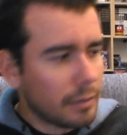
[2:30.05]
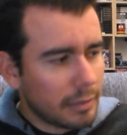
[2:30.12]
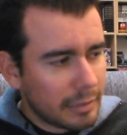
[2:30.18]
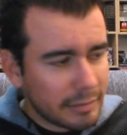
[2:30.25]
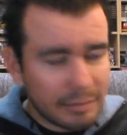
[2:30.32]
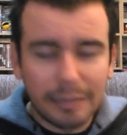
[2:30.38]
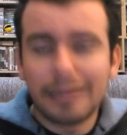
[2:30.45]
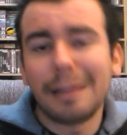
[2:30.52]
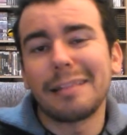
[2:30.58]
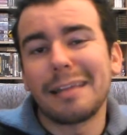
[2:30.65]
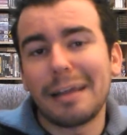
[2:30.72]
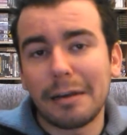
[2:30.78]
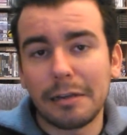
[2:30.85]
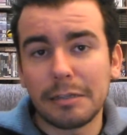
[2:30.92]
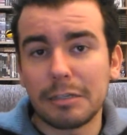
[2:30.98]
Eternal
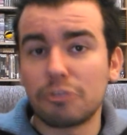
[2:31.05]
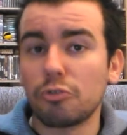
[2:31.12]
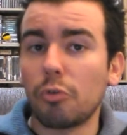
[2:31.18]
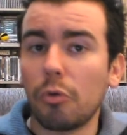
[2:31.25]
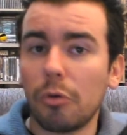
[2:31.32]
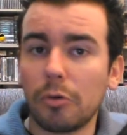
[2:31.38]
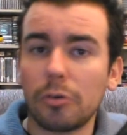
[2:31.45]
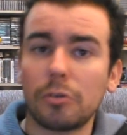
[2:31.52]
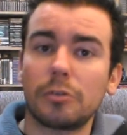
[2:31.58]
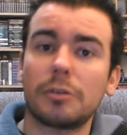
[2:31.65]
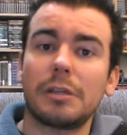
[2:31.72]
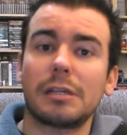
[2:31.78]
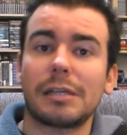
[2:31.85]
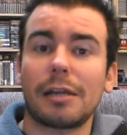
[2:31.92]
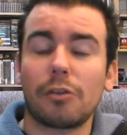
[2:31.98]
Darkness es un juego
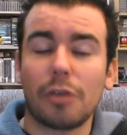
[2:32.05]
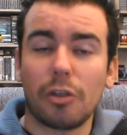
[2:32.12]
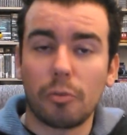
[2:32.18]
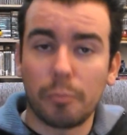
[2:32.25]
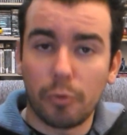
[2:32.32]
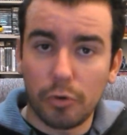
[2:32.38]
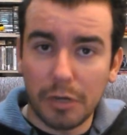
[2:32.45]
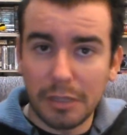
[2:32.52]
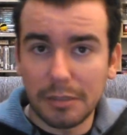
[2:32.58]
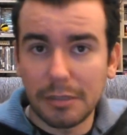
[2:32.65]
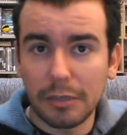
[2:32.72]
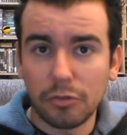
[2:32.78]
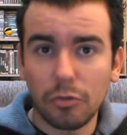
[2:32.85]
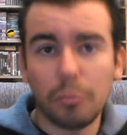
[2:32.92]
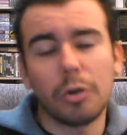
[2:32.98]
desarrollado por
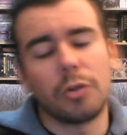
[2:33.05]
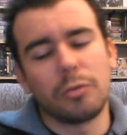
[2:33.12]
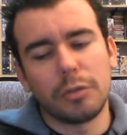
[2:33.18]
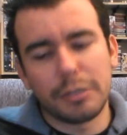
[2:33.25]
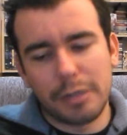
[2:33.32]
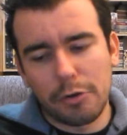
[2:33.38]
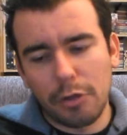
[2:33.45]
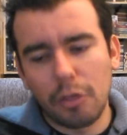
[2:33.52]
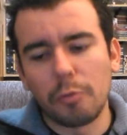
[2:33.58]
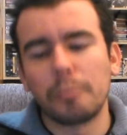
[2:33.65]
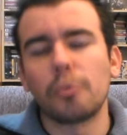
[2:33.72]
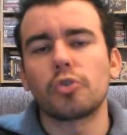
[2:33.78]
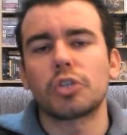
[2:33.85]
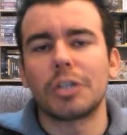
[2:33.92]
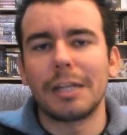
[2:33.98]
Nintendo, bueno, desarrollado
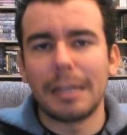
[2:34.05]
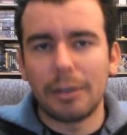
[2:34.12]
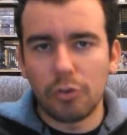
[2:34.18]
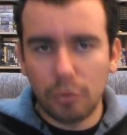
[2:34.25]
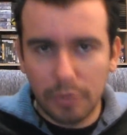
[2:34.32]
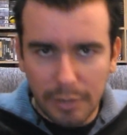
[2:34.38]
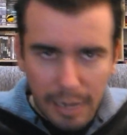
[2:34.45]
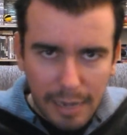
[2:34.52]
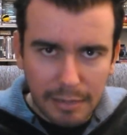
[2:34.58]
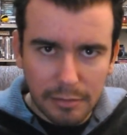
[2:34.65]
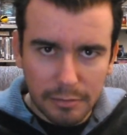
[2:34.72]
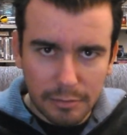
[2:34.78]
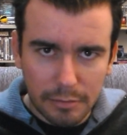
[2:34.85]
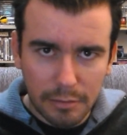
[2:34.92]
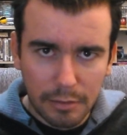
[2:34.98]
por Silicon
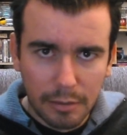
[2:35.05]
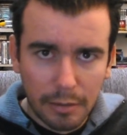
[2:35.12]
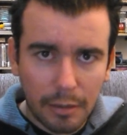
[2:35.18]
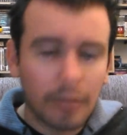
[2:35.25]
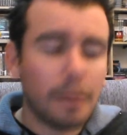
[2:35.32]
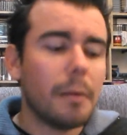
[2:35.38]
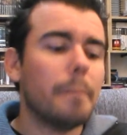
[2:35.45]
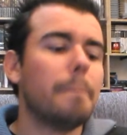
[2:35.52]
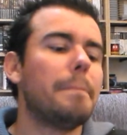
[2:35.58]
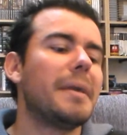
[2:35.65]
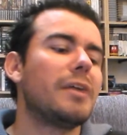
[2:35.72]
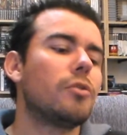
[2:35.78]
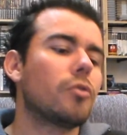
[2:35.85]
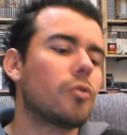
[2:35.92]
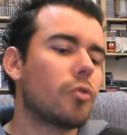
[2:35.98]
Knights,
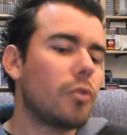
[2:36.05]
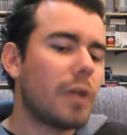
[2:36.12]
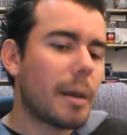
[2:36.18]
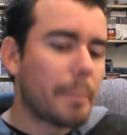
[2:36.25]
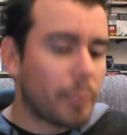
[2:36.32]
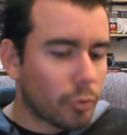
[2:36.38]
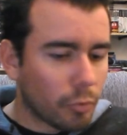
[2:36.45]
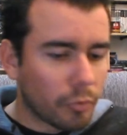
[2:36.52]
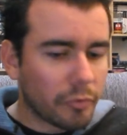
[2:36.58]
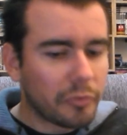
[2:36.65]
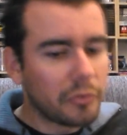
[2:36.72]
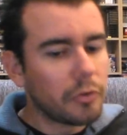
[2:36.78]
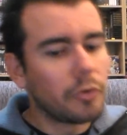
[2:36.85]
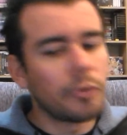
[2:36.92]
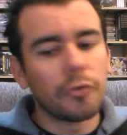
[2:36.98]
pero con la
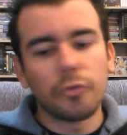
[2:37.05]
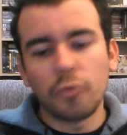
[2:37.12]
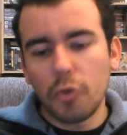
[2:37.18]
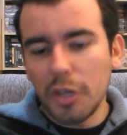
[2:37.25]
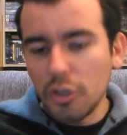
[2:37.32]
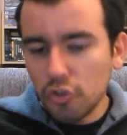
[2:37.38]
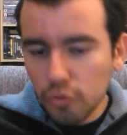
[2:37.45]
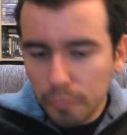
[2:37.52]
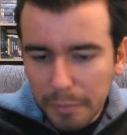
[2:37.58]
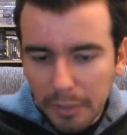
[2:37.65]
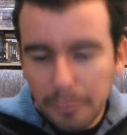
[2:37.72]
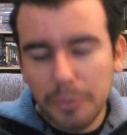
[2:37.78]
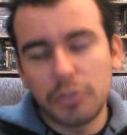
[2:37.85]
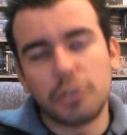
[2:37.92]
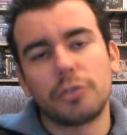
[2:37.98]
producción y
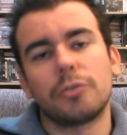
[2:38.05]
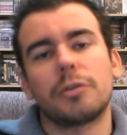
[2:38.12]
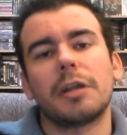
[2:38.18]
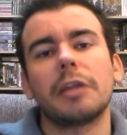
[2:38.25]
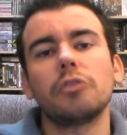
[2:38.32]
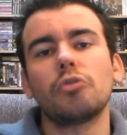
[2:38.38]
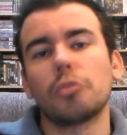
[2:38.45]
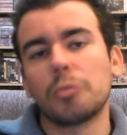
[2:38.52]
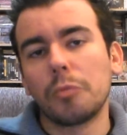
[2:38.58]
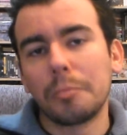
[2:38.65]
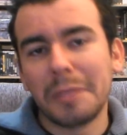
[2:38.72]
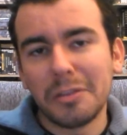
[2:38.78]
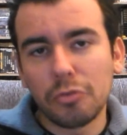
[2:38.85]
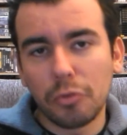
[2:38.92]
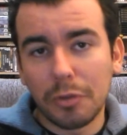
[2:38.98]
supervisión en todo
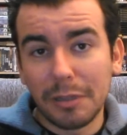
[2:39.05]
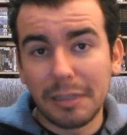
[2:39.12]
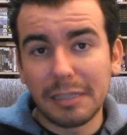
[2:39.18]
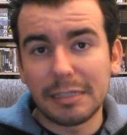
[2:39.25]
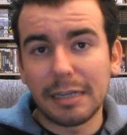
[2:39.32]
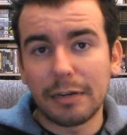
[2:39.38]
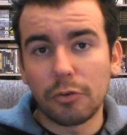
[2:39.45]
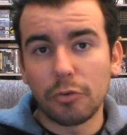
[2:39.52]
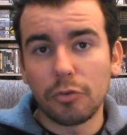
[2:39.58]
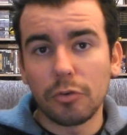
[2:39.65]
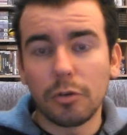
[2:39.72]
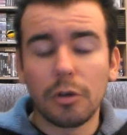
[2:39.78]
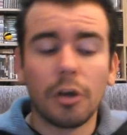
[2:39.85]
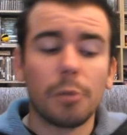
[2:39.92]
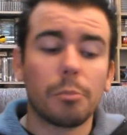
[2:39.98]
momento del desarrollo
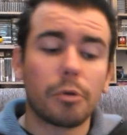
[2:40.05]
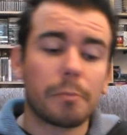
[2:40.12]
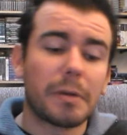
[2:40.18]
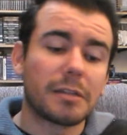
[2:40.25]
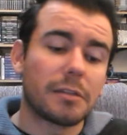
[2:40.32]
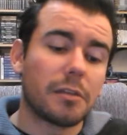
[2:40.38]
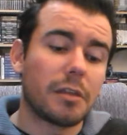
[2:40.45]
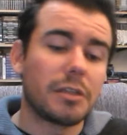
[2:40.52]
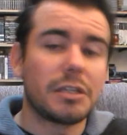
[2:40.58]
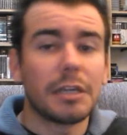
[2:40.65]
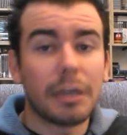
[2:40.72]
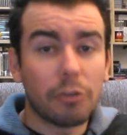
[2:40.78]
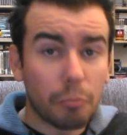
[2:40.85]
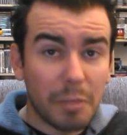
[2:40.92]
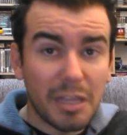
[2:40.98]
por parte de
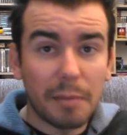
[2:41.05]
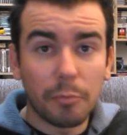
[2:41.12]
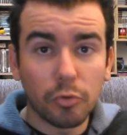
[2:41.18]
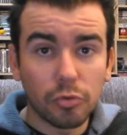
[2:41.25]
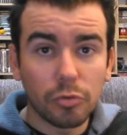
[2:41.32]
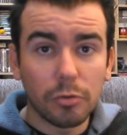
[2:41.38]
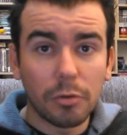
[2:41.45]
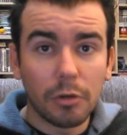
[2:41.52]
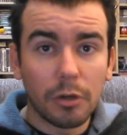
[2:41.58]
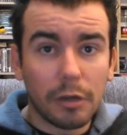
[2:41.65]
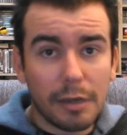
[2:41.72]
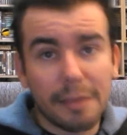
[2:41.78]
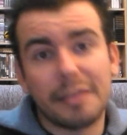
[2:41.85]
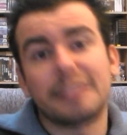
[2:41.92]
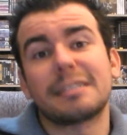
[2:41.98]
Shigeru Miyamoto,
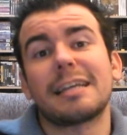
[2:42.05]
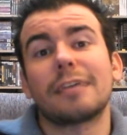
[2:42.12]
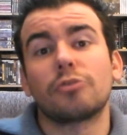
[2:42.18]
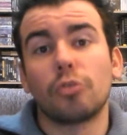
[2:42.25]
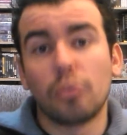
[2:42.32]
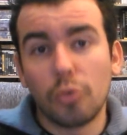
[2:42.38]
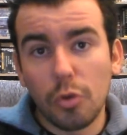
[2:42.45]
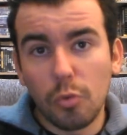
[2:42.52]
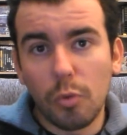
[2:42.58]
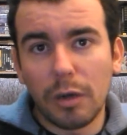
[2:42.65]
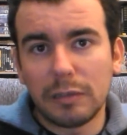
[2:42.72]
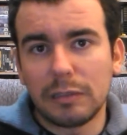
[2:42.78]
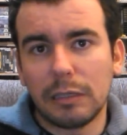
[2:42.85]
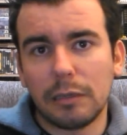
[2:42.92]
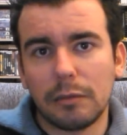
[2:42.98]
y de Satoru
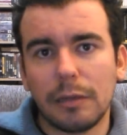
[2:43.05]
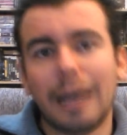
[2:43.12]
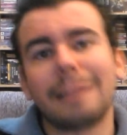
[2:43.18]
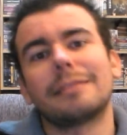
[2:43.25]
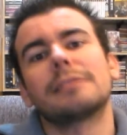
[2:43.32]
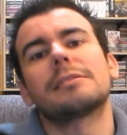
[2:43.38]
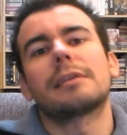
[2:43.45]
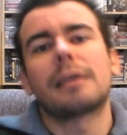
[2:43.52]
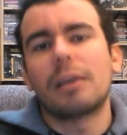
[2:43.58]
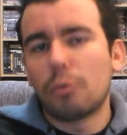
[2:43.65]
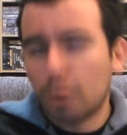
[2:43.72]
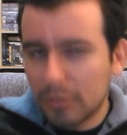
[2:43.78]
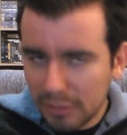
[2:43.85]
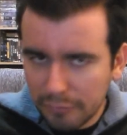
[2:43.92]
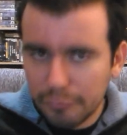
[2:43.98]
Iwata. Antes de que
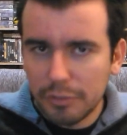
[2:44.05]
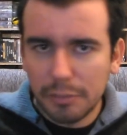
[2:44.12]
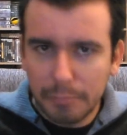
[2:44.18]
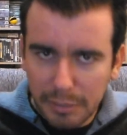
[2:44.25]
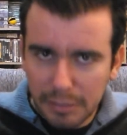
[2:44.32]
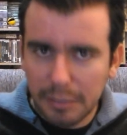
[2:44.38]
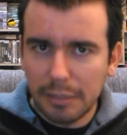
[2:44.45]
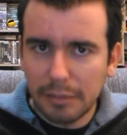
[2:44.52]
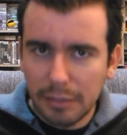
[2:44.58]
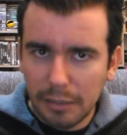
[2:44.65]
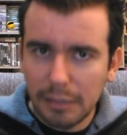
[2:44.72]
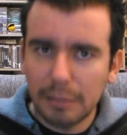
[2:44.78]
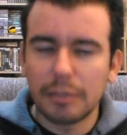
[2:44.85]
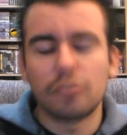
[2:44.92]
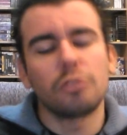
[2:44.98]
Iwata fuese presidente de
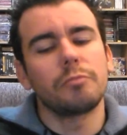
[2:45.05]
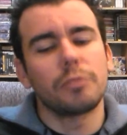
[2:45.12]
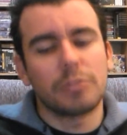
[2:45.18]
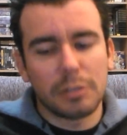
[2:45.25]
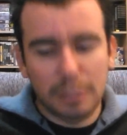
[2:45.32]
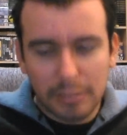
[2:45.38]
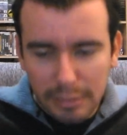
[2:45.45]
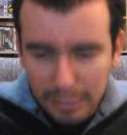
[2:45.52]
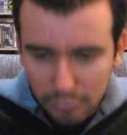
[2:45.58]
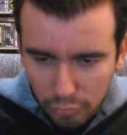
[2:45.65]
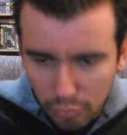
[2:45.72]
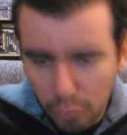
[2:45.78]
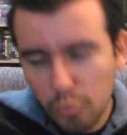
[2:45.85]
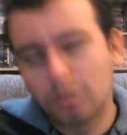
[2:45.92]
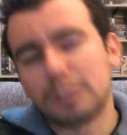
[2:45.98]
Nintendo, pues
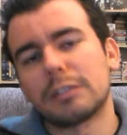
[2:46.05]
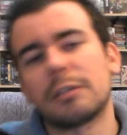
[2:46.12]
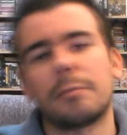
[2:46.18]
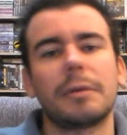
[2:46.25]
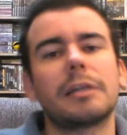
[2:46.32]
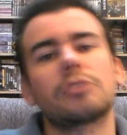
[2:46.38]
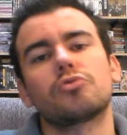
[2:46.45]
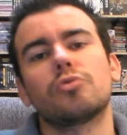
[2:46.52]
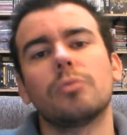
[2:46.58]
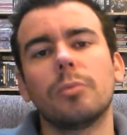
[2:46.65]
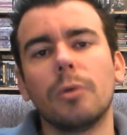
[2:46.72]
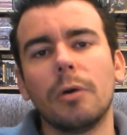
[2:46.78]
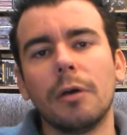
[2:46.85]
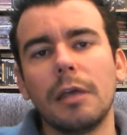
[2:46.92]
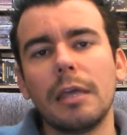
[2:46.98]
Satoru Iwata también
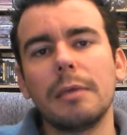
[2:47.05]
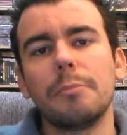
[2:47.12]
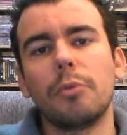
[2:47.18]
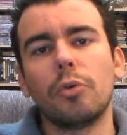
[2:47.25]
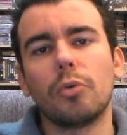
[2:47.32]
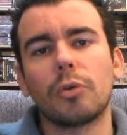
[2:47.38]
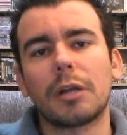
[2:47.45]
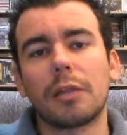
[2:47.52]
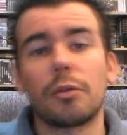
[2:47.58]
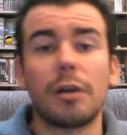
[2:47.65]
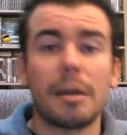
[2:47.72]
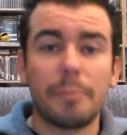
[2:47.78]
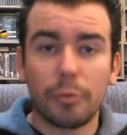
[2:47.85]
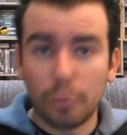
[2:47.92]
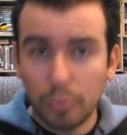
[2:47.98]
estuvo involucrado en
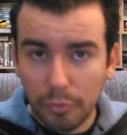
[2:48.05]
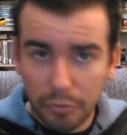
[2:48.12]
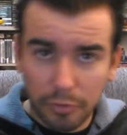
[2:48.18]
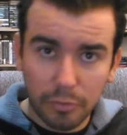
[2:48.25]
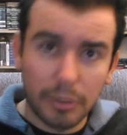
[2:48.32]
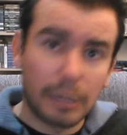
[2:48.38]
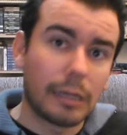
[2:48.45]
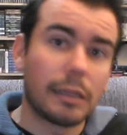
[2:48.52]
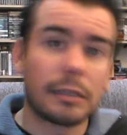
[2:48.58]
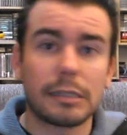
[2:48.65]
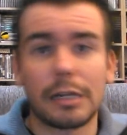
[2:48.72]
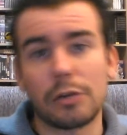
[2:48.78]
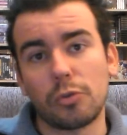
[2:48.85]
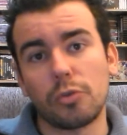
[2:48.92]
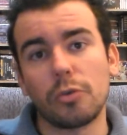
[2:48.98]
la producción, en el
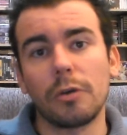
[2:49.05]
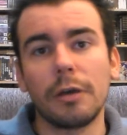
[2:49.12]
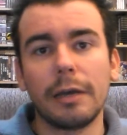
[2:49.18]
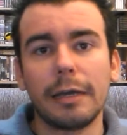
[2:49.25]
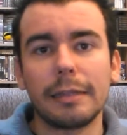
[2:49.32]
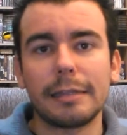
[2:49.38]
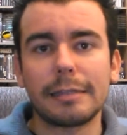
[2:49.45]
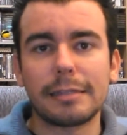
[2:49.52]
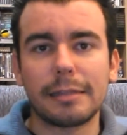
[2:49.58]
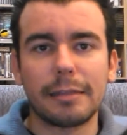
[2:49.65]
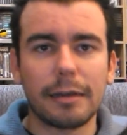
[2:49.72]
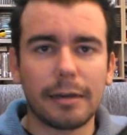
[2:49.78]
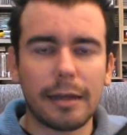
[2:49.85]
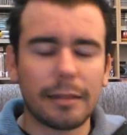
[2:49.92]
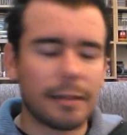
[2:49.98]
desarrollo de este
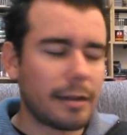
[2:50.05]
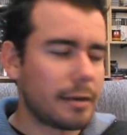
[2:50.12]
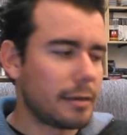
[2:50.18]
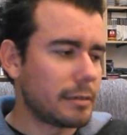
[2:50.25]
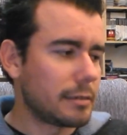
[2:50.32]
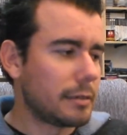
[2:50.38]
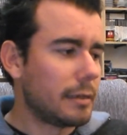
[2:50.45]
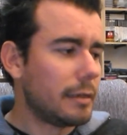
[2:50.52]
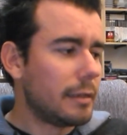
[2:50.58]
Eternal Darkness.